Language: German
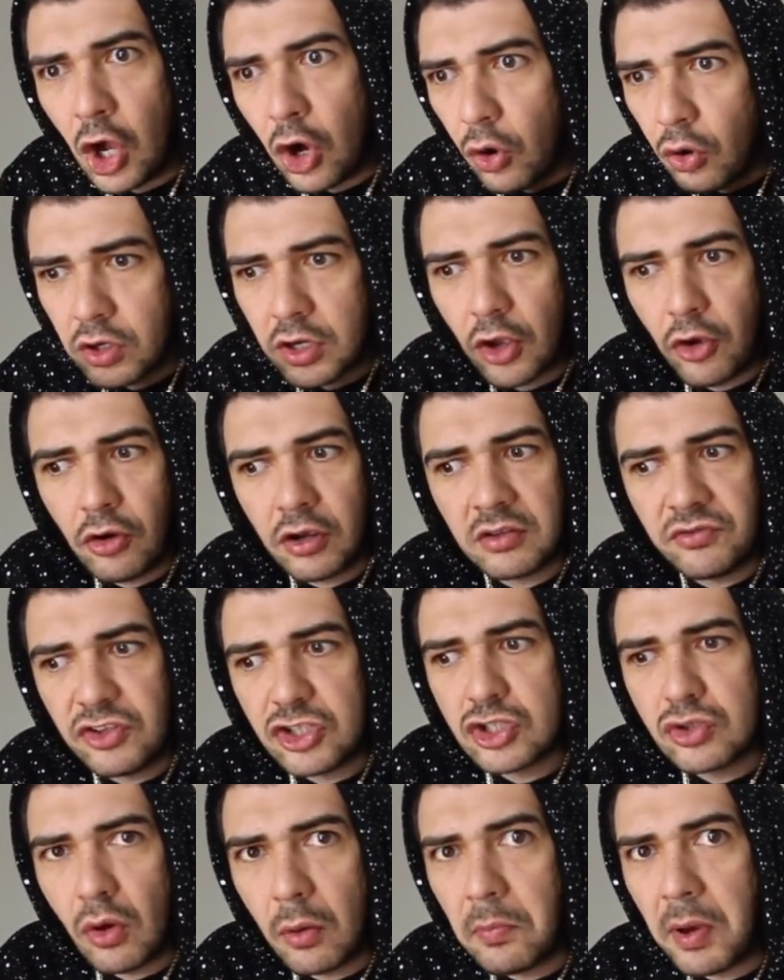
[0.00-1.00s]
Oder irgendwie
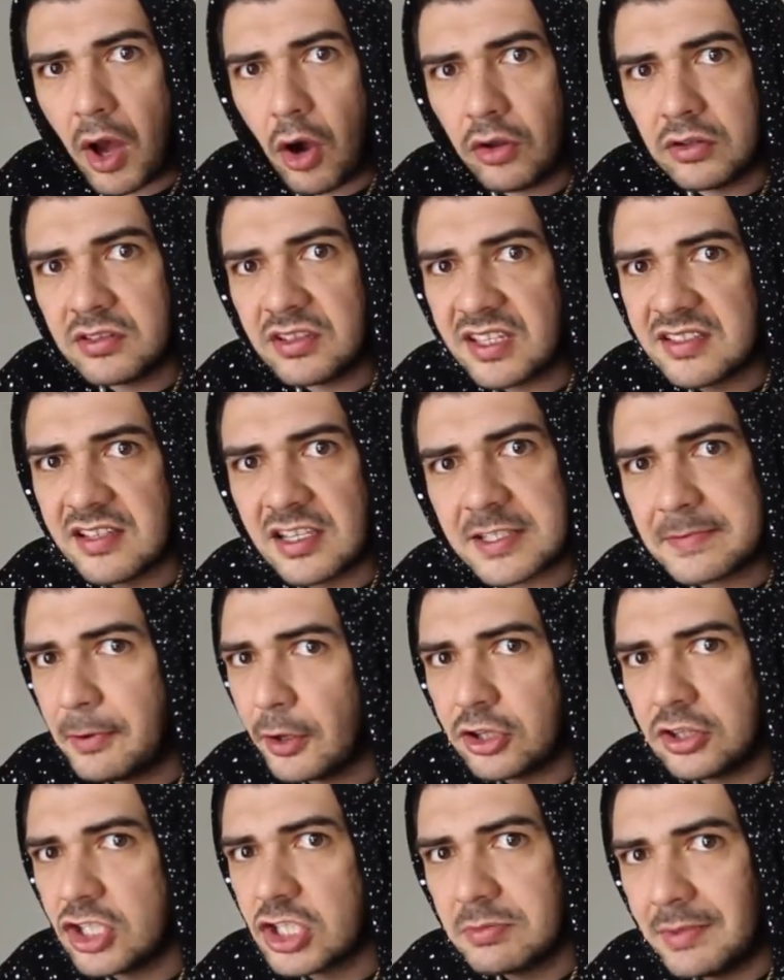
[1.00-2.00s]
so bauen, dass der
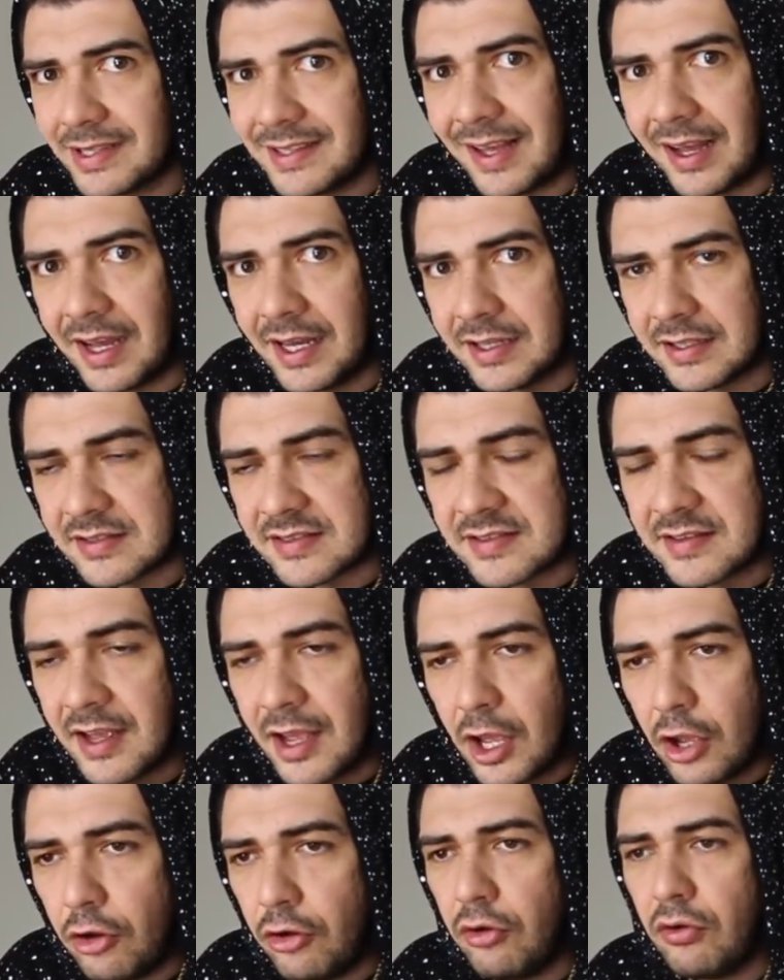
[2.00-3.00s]
Spot nicht mehr da ist.
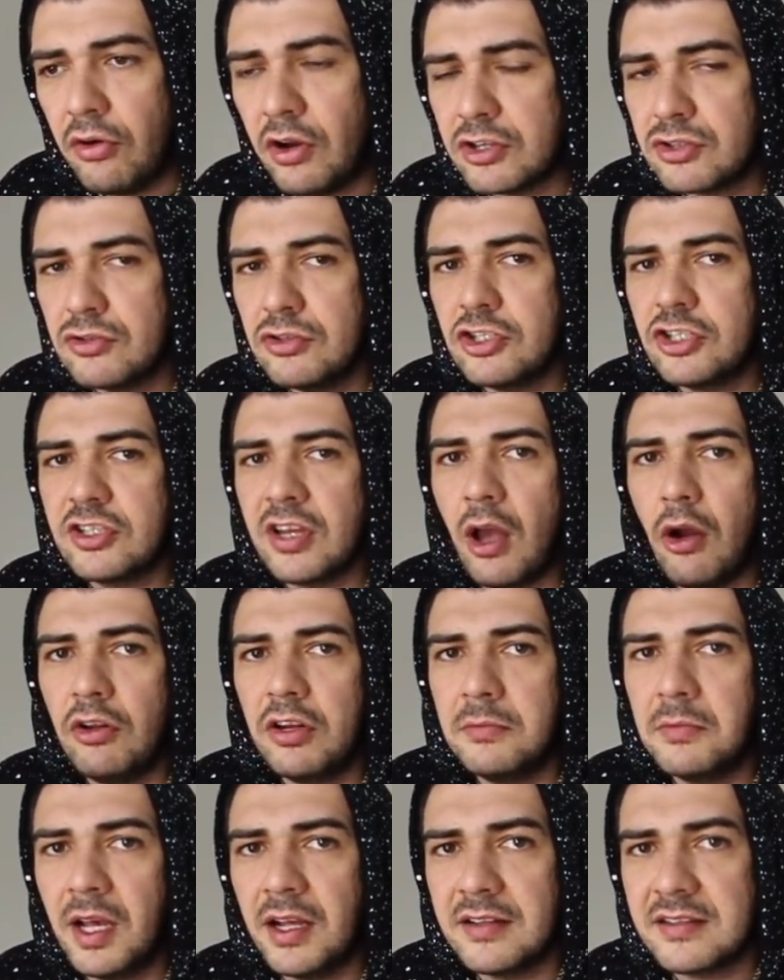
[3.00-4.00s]
Äh, also ich traue
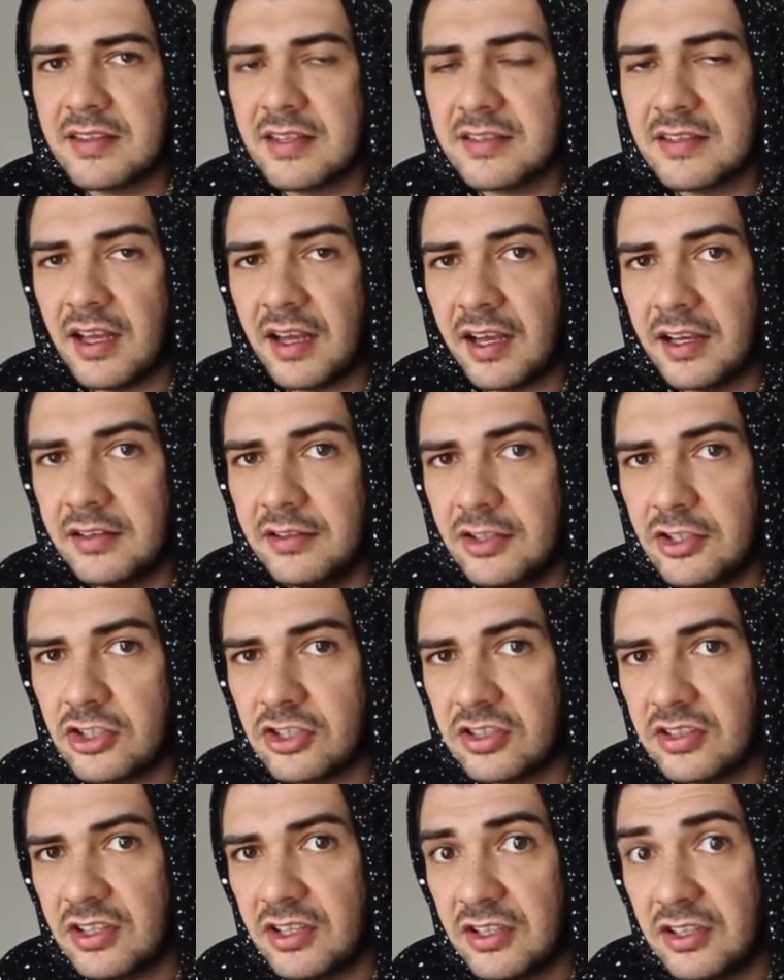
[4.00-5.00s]
dem ganzen Sache
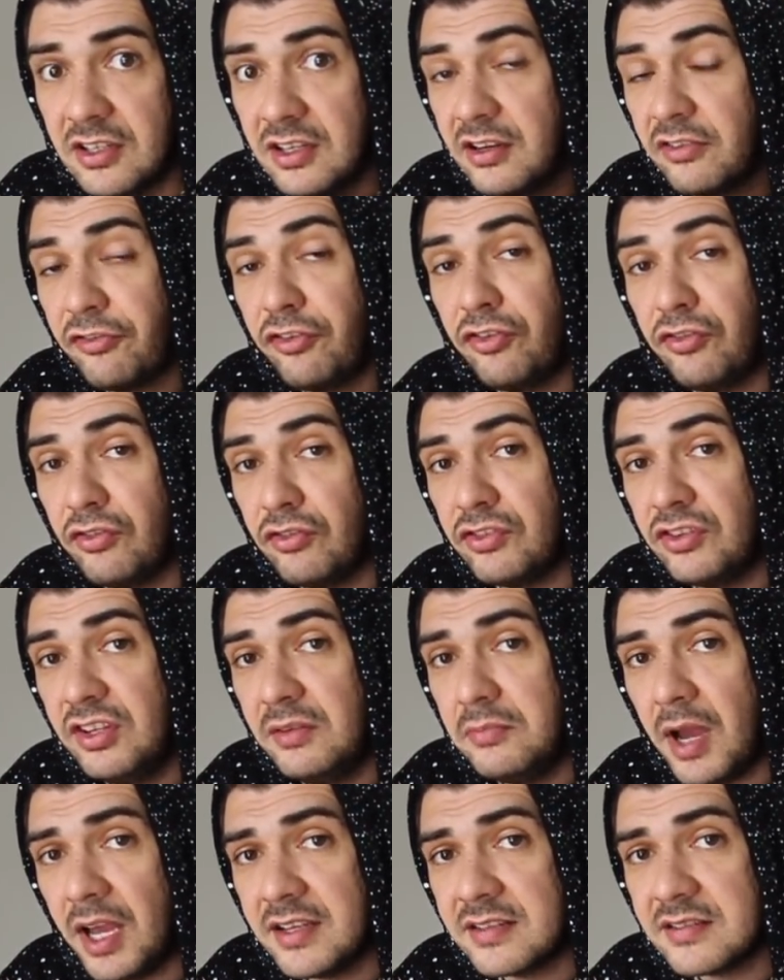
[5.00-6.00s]
nicht. Äh,
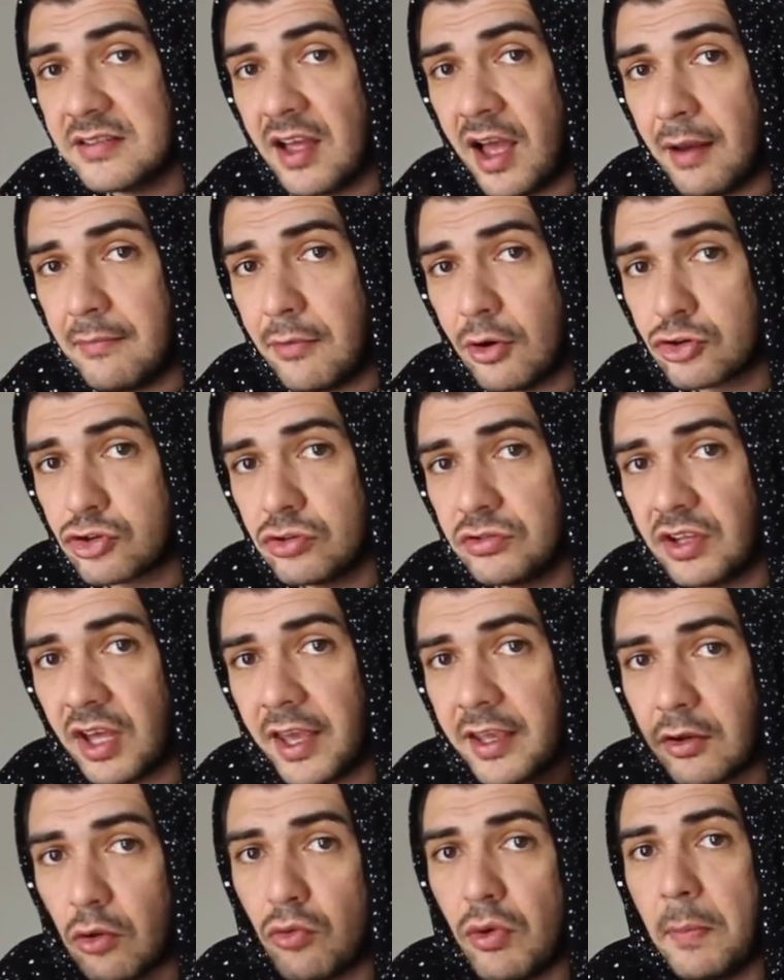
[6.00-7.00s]
die meisten haben auch schon
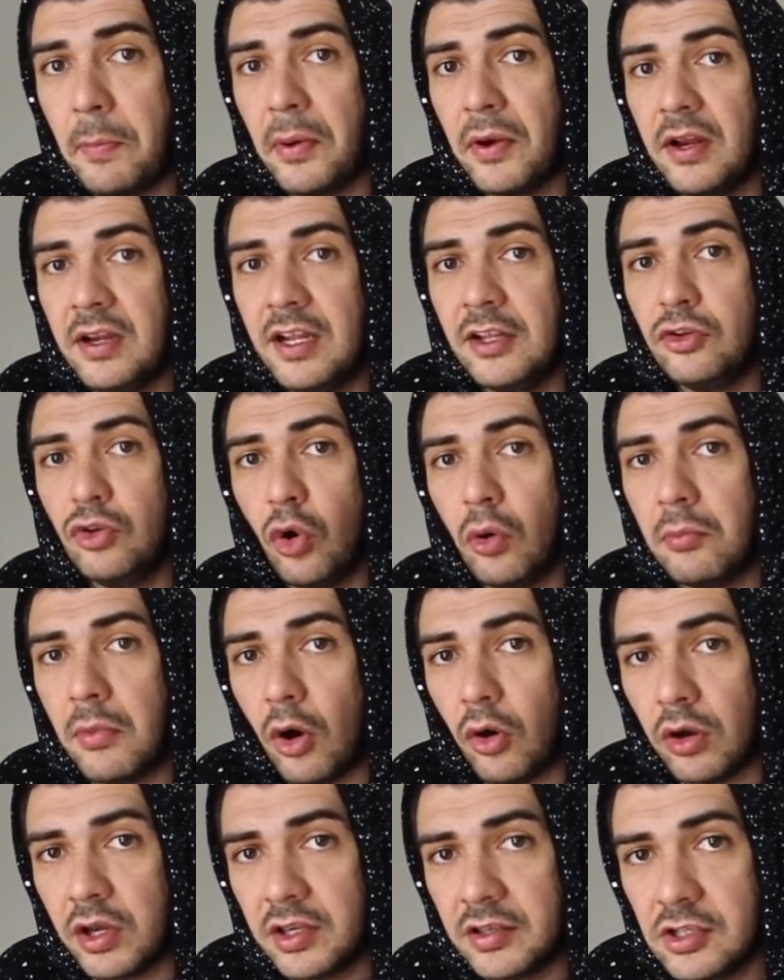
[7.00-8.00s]
direkt Rip Ledom
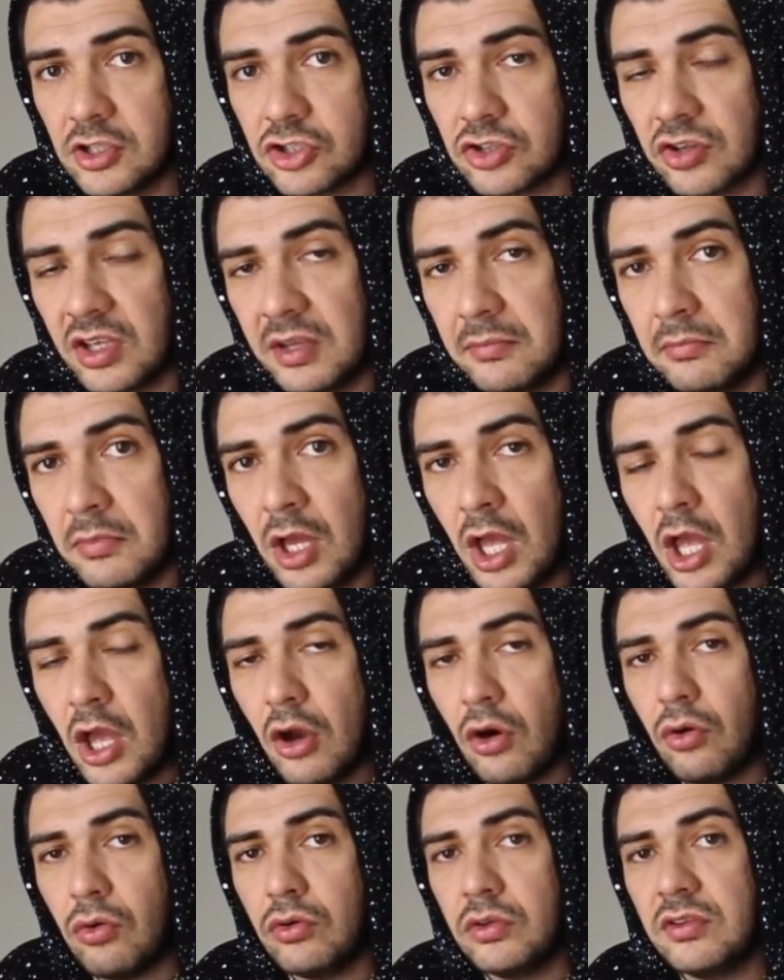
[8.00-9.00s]
auch hingeschrieben
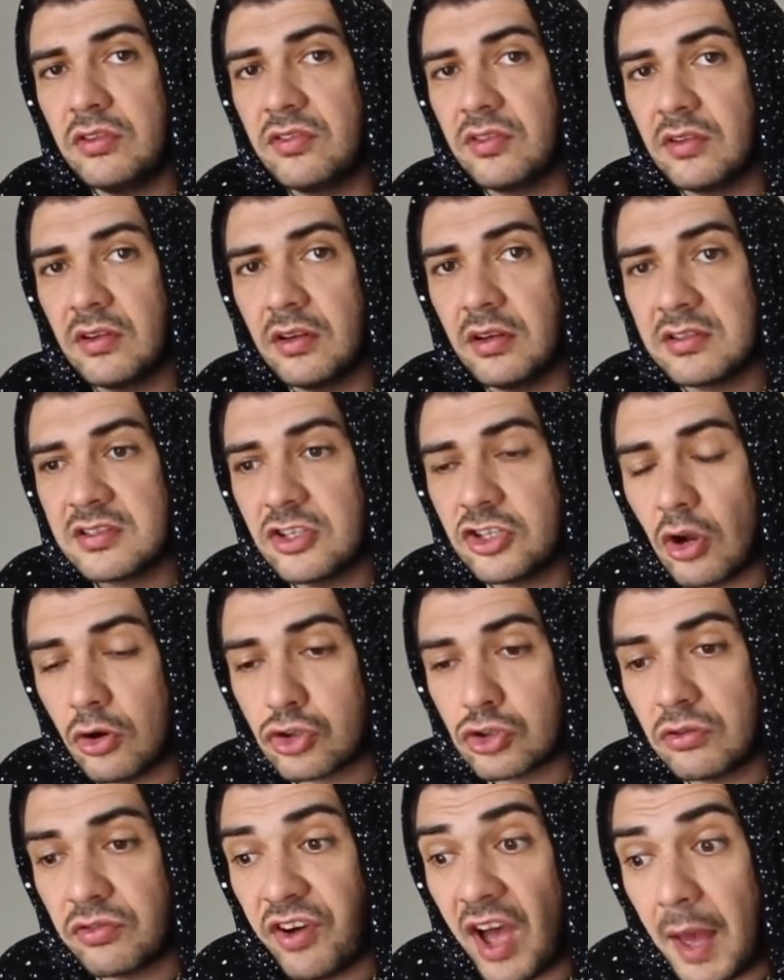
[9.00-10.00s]
und äh, sich auch
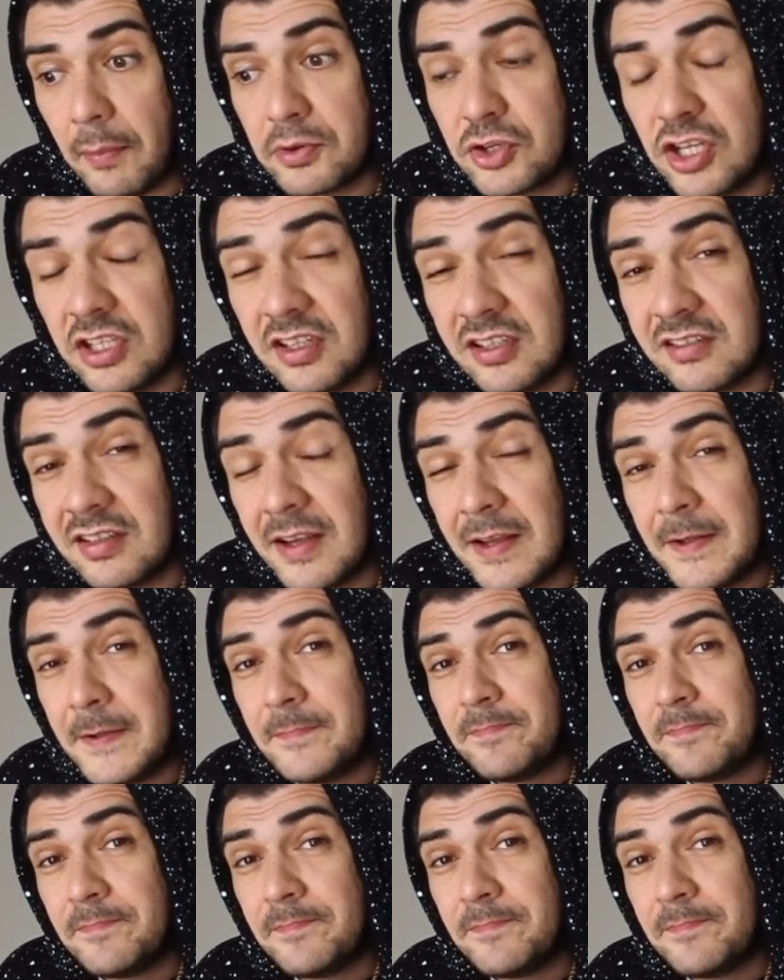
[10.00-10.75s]
schon verabschiedet.